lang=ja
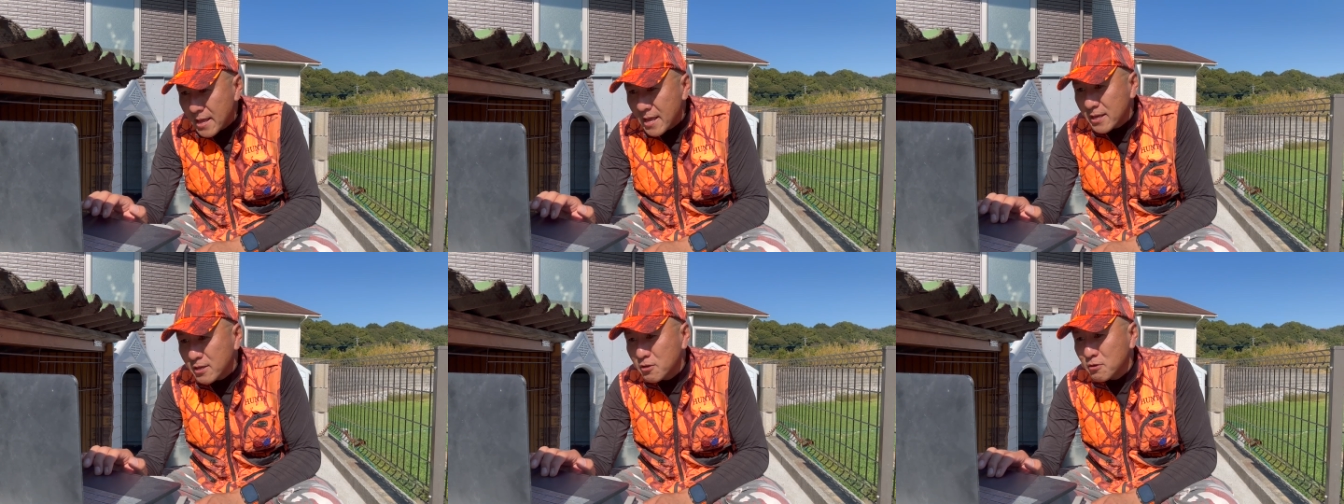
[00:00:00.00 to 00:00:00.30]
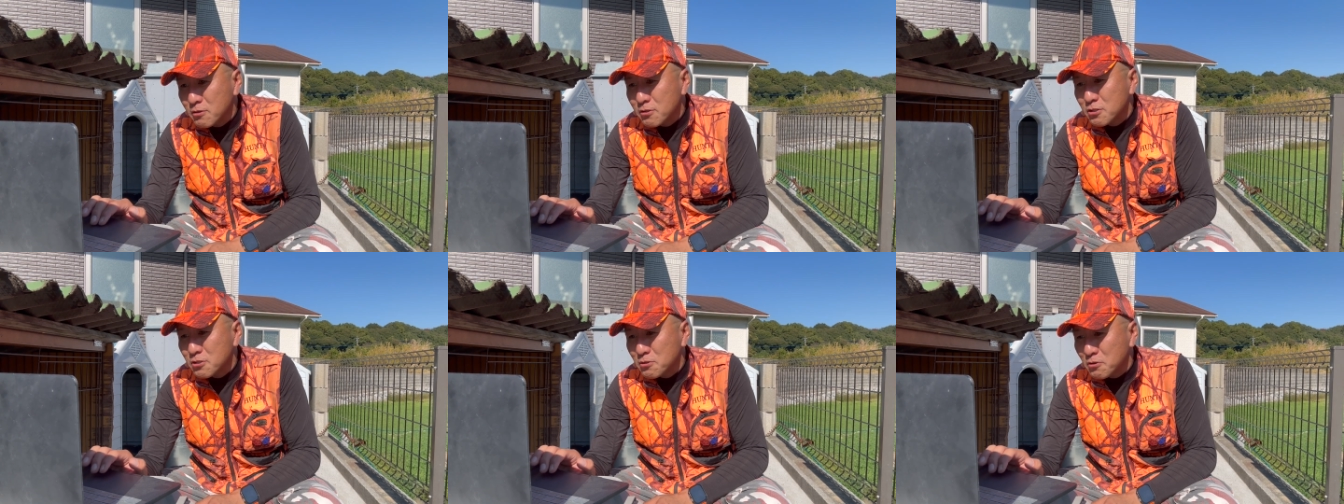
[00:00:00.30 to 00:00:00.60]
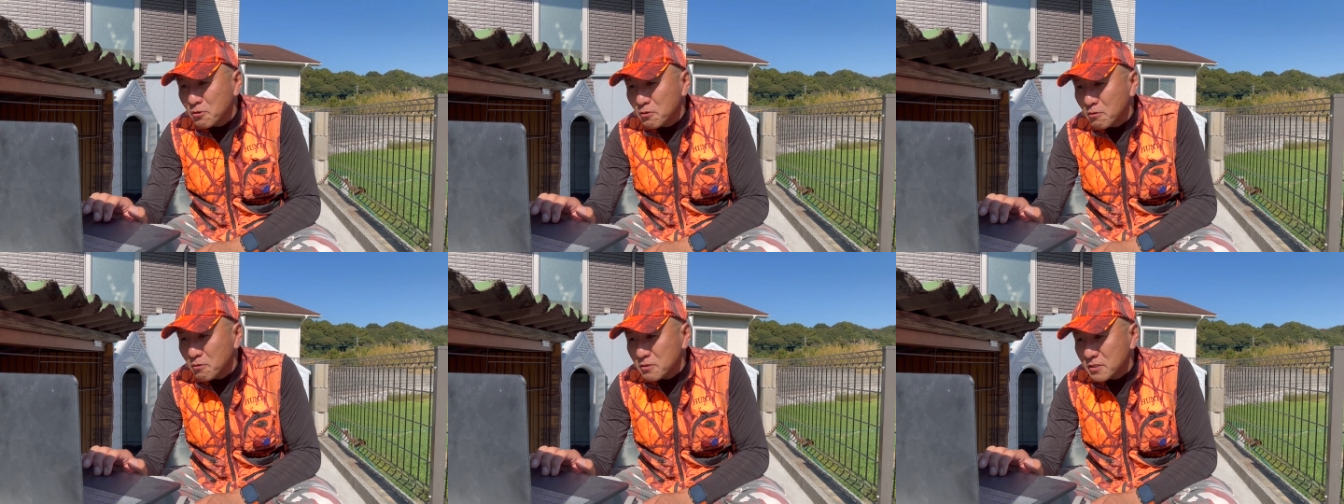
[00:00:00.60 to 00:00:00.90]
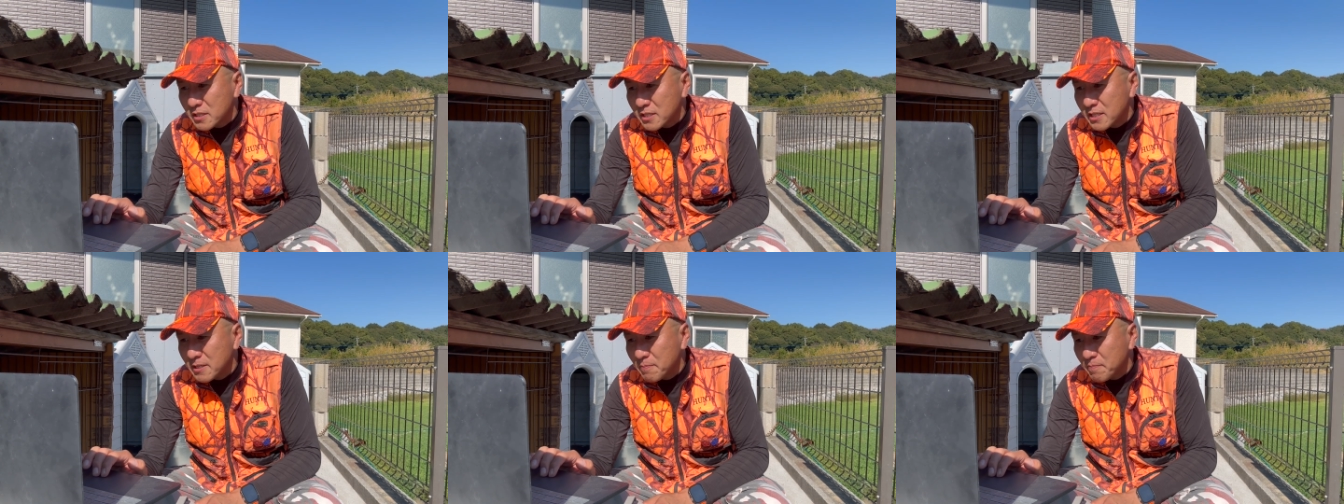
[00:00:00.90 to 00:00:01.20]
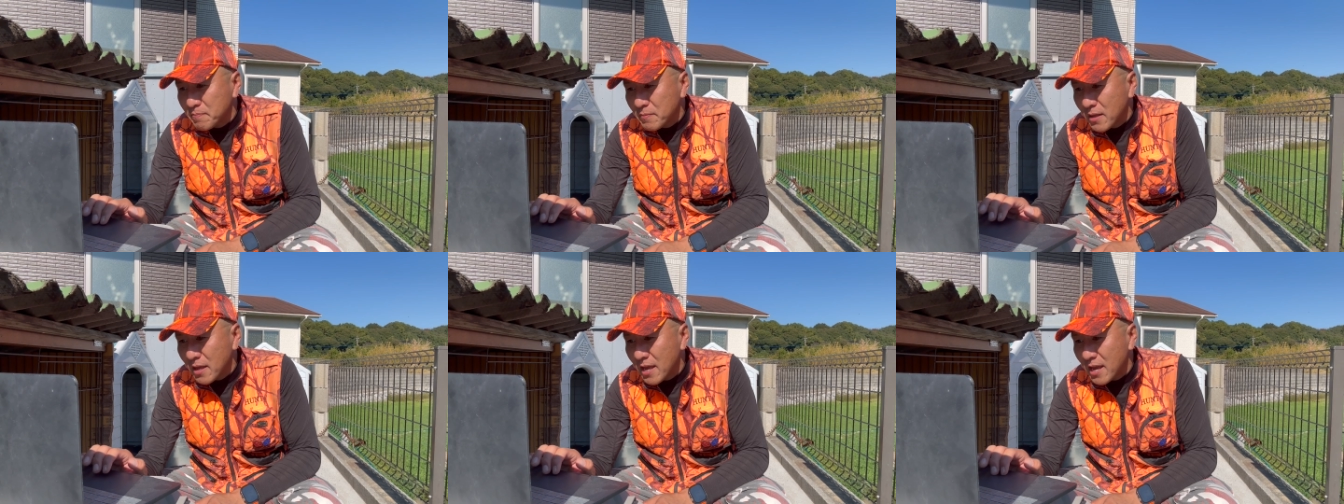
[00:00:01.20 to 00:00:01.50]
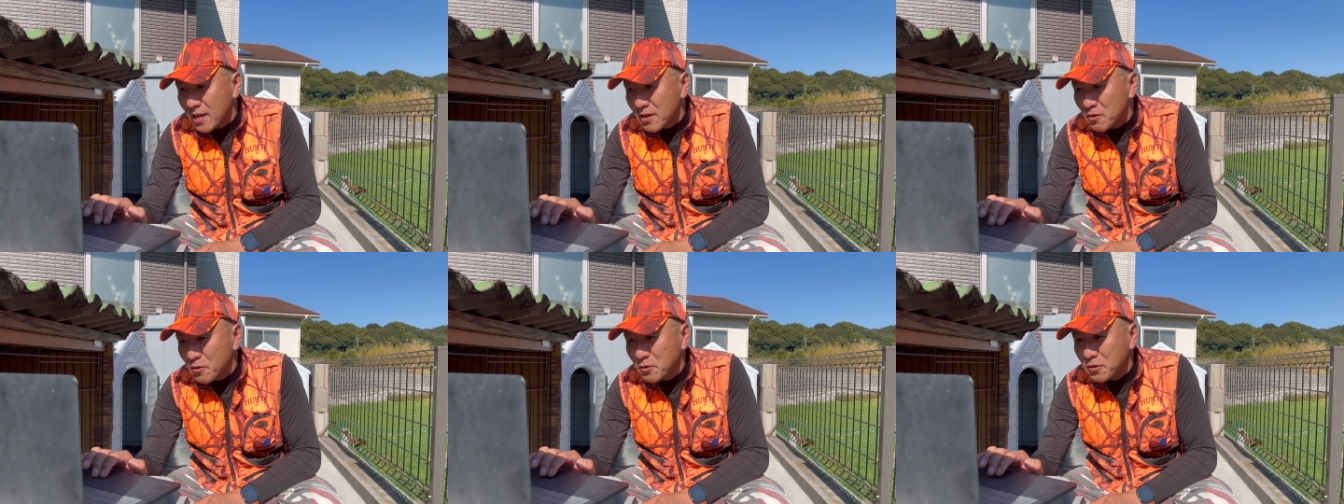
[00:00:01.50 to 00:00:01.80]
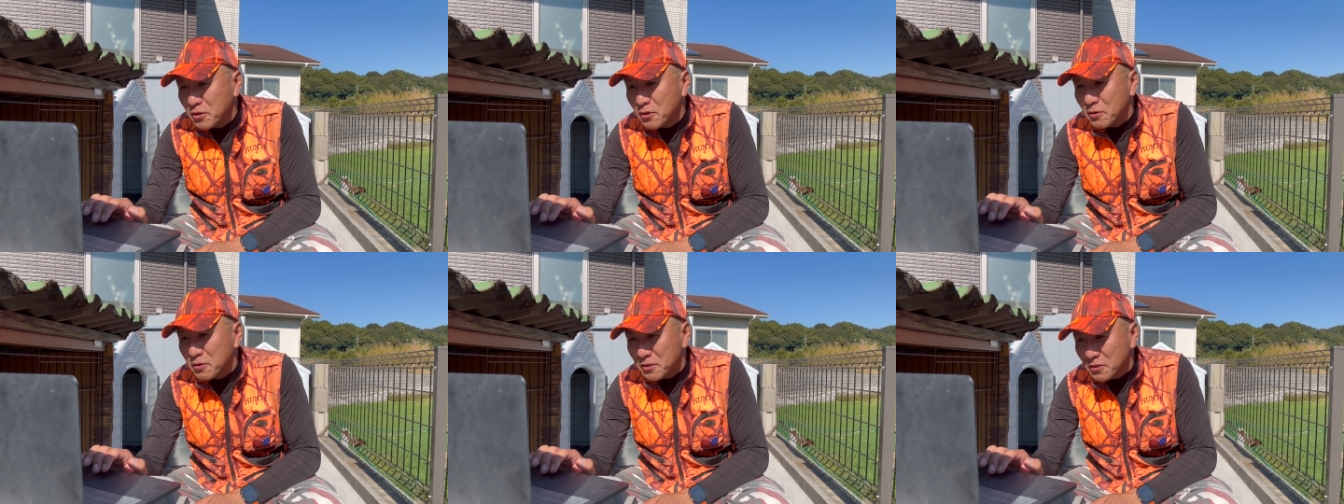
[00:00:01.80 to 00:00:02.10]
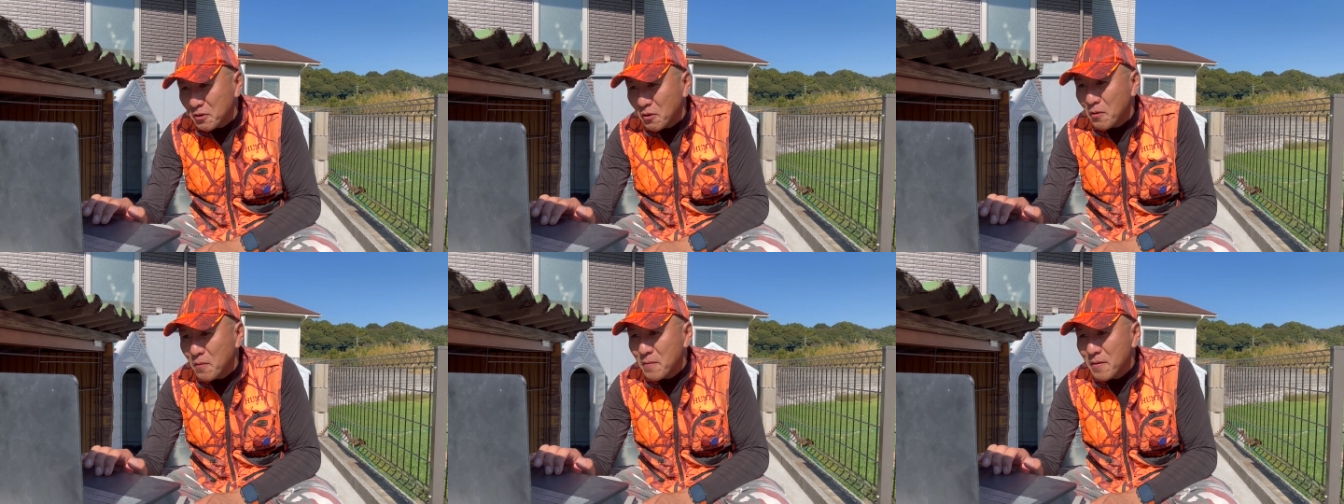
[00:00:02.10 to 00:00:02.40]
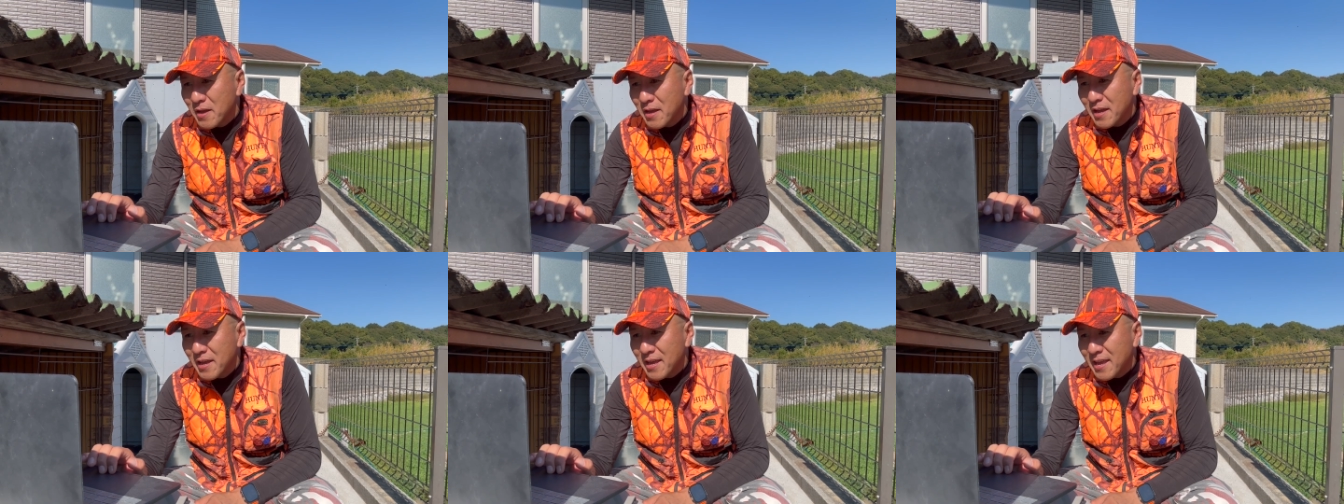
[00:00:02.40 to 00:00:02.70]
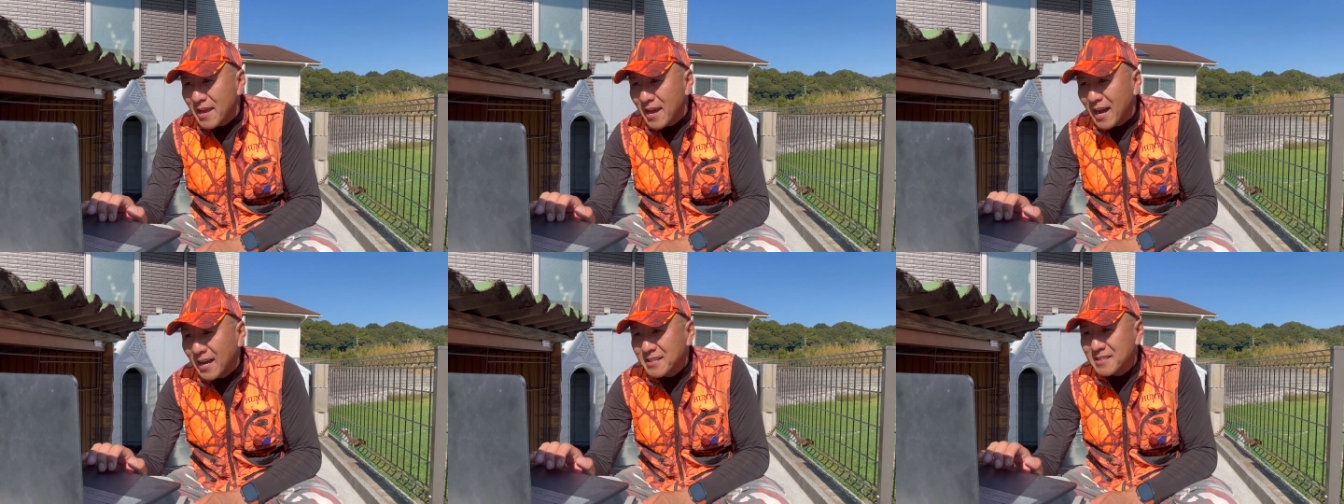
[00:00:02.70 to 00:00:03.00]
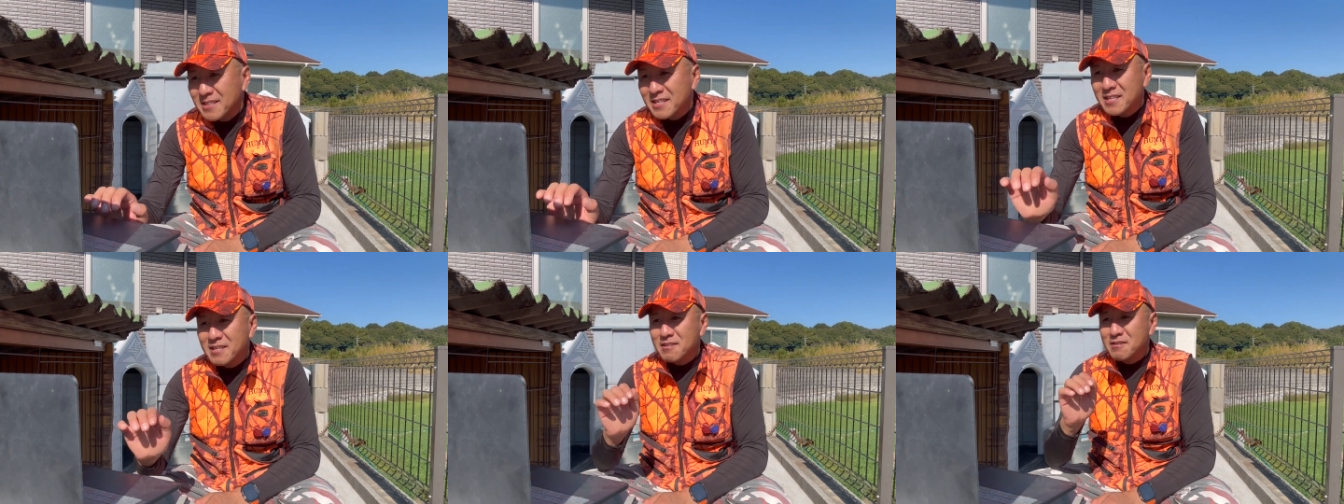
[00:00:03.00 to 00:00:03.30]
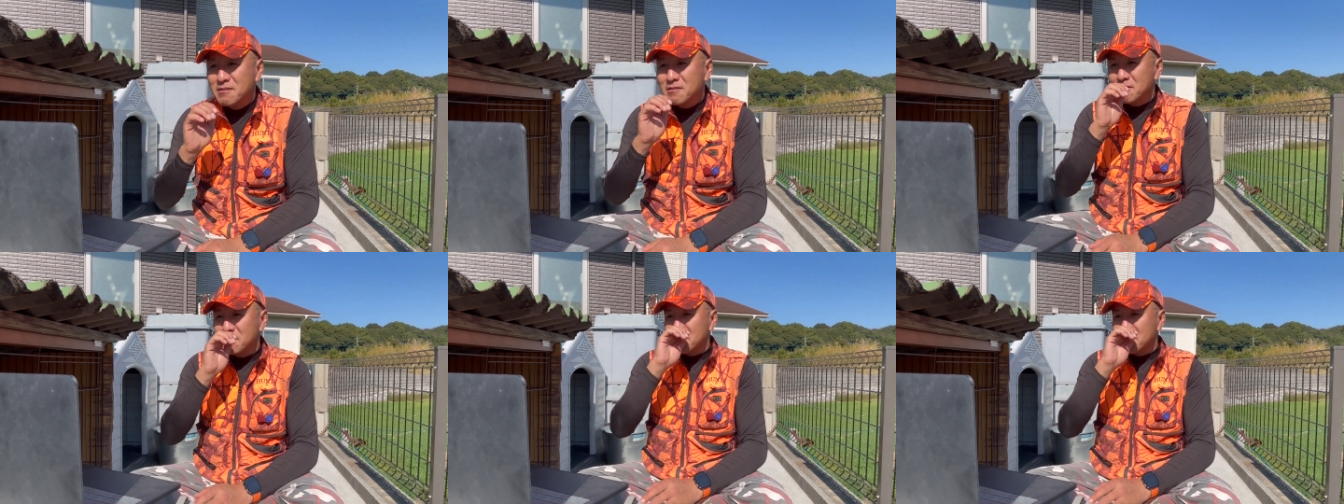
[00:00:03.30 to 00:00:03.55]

九州の漁師、よりよりのハンティン